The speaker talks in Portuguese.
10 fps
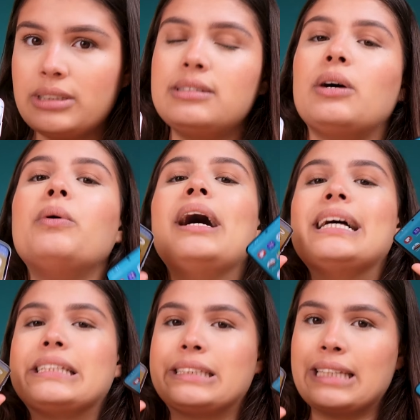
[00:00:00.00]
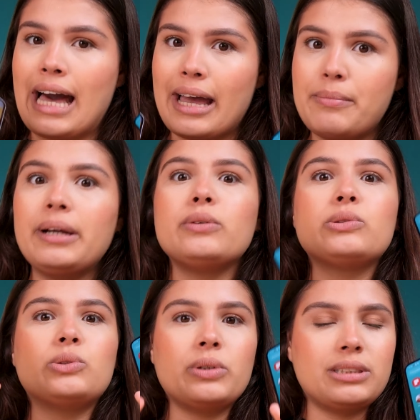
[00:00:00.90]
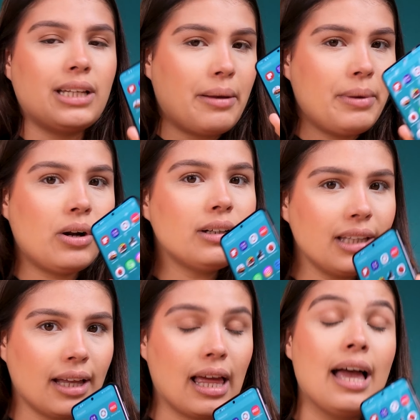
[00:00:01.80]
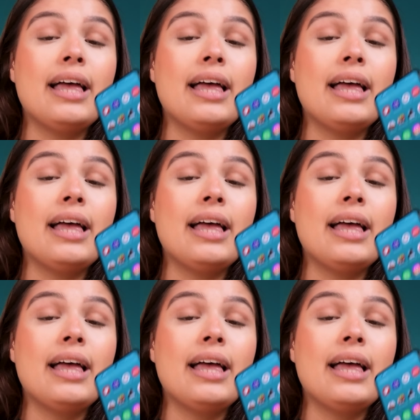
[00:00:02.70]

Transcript: Então, saiba que os dois têm a melhor tela.